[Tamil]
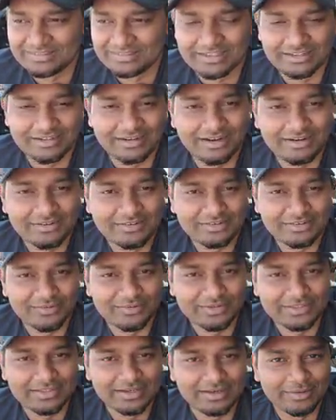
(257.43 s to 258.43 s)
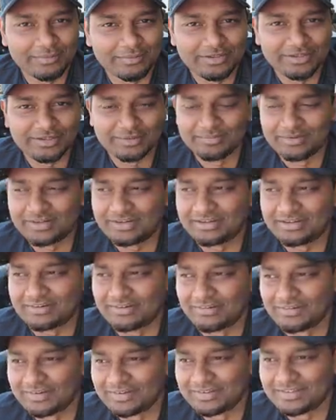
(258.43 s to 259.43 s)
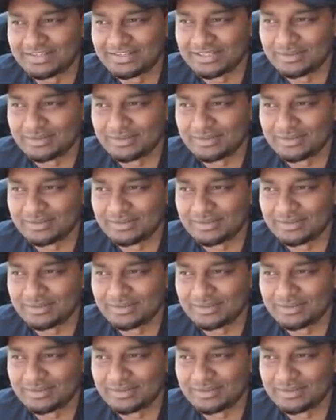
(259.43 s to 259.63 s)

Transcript: இல்லை நானும் ரவுடி தான் அப்படின்ற மாதிரி இருக்கும்